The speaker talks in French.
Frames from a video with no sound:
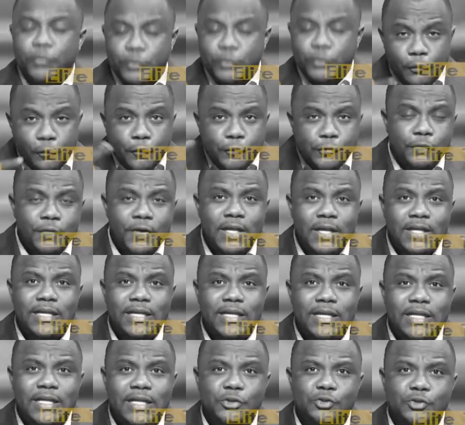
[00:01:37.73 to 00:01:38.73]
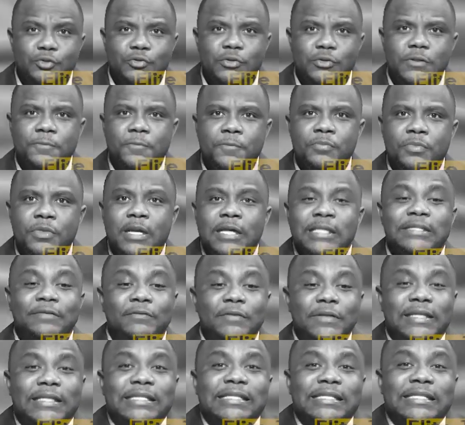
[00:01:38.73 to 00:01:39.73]
vous vous souvenez de la chose
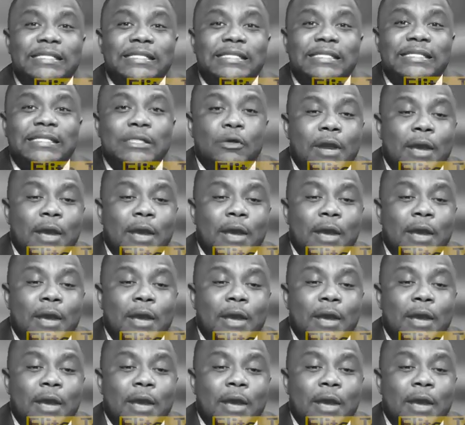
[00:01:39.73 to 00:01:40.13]
Ça veut dire qu'ici,